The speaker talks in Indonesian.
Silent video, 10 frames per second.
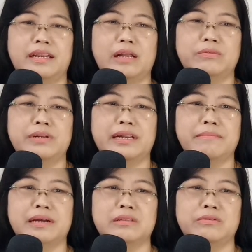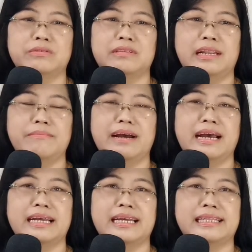Lalu dari Matius 5
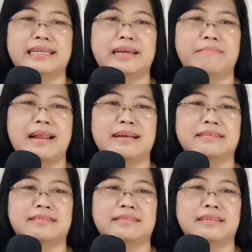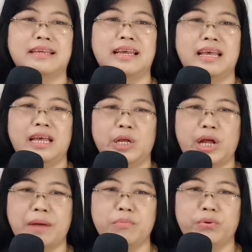ayat 13,
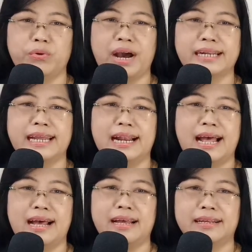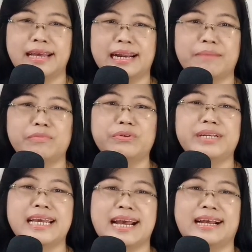kamu adalah garam
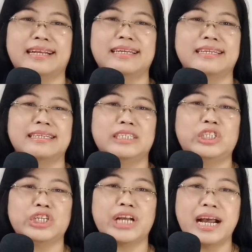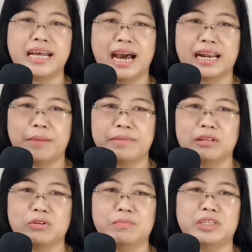dunia. Jika garam
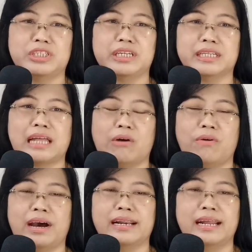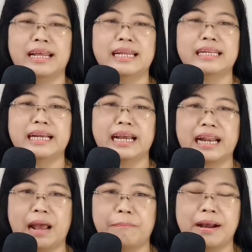itu menjadi tawar,
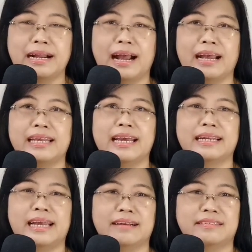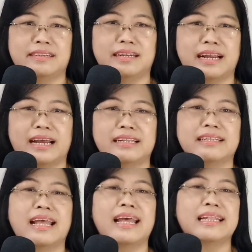dengan apakah ia diasinkan?
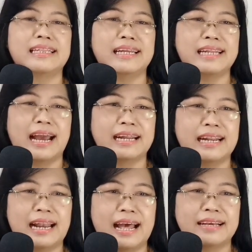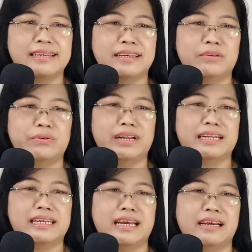Tidak ada lagi
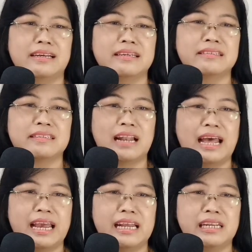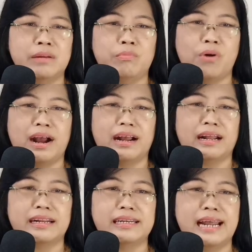gunanya selain dibuang
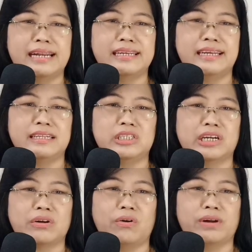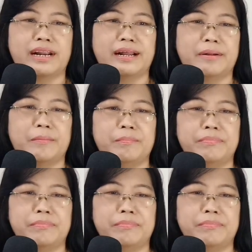dan diinjak orang.